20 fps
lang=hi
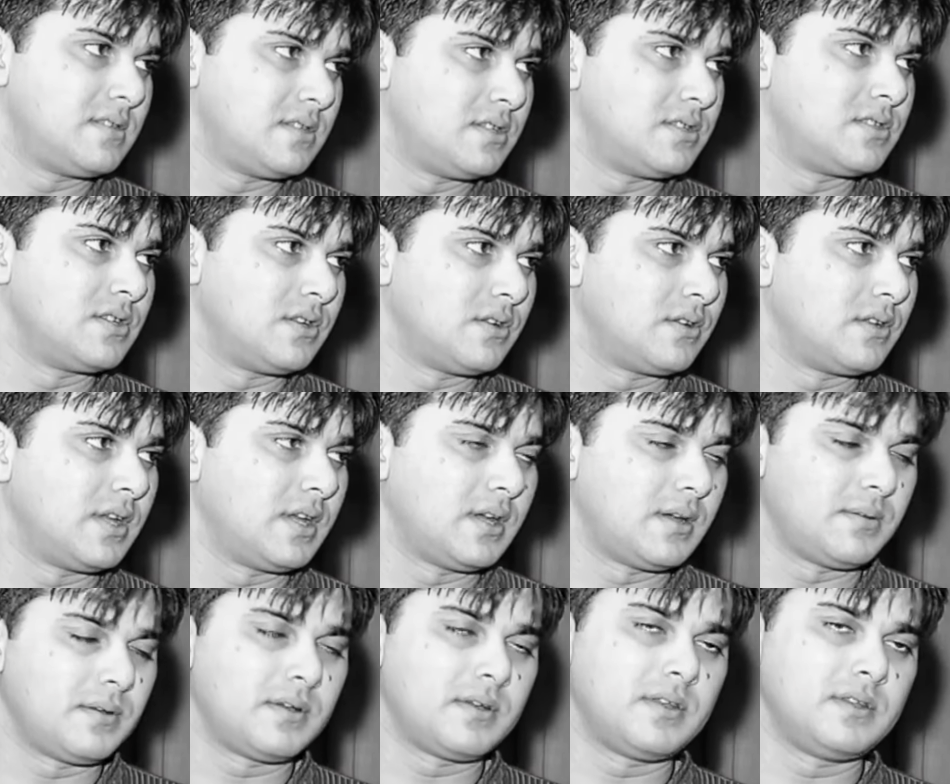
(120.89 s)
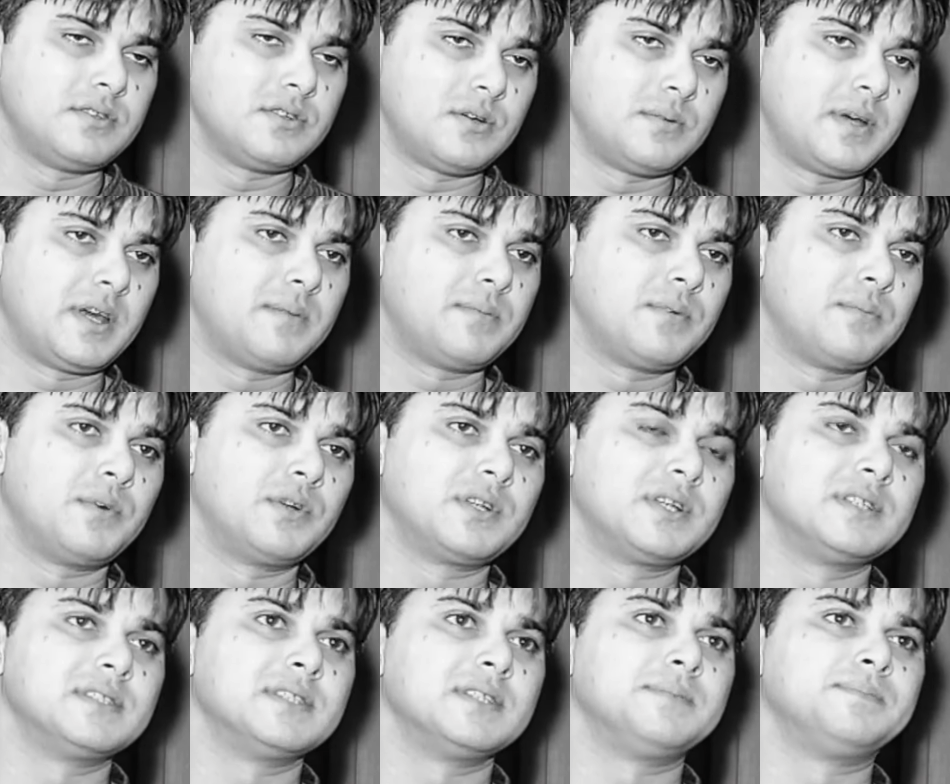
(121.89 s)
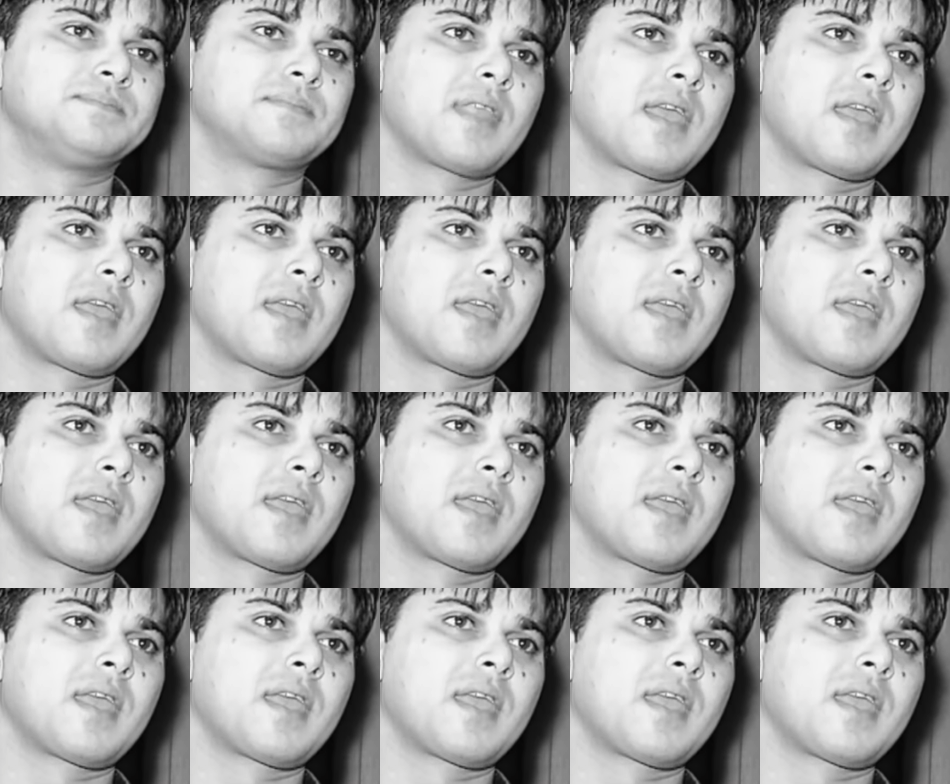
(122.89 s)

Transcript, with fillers: जिन्होंने जो हमारे प्रमोटर्स हैं